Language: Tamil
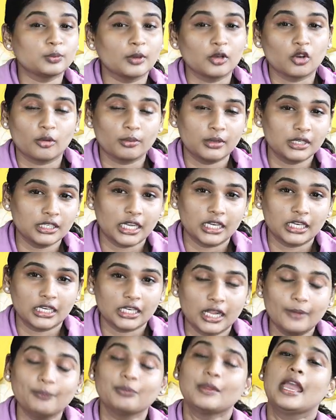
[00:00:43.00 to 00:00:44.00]
யூஸ் பண்ணோம் அப்படின்னு
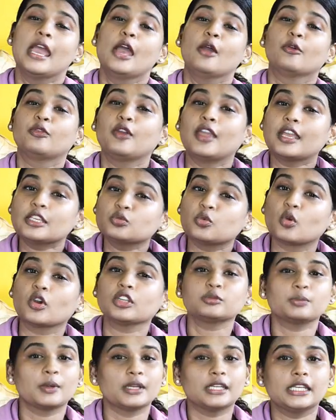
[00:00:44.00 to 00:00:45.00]
கேட்டிங்கன்னா ஃபேஸ்
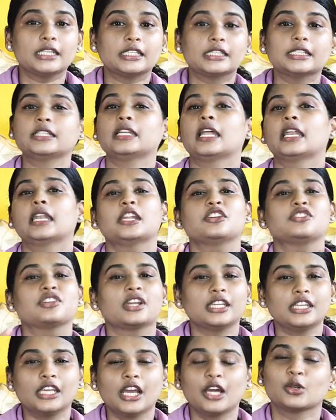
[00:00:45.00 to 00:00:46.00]
வாஷ் பண்ணிவிட்டு நல்லா
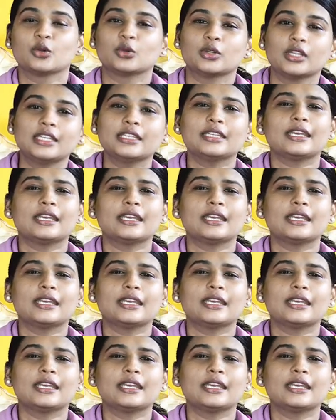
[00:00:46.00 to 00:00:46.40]
ட்ரை ஆனோடனே